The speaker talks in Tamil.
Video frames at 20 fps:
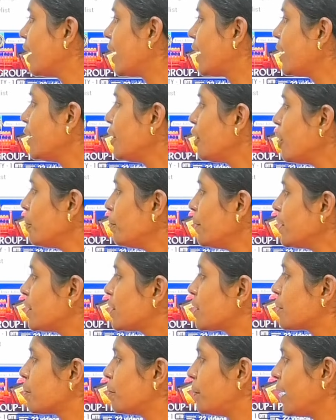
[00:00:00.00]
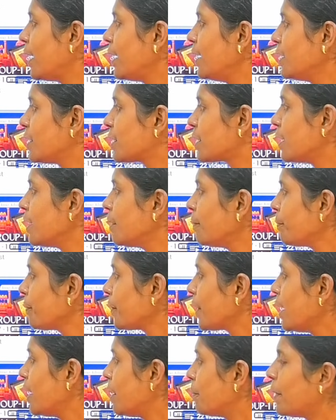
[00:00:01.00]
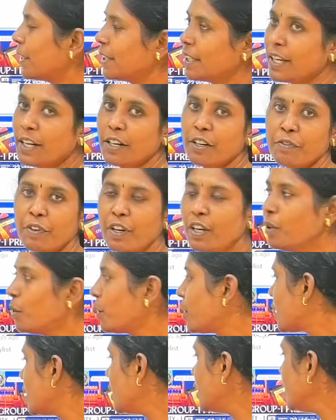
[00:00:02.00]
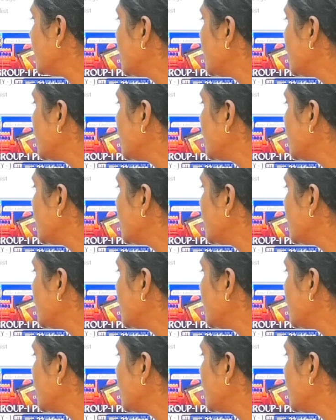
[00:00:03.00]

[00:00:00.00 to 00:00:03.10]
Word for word: எக்கனாமிக்ஸ் பிளேலிஸ்ட்டில் பதினேழு வீடியோ இருக்குது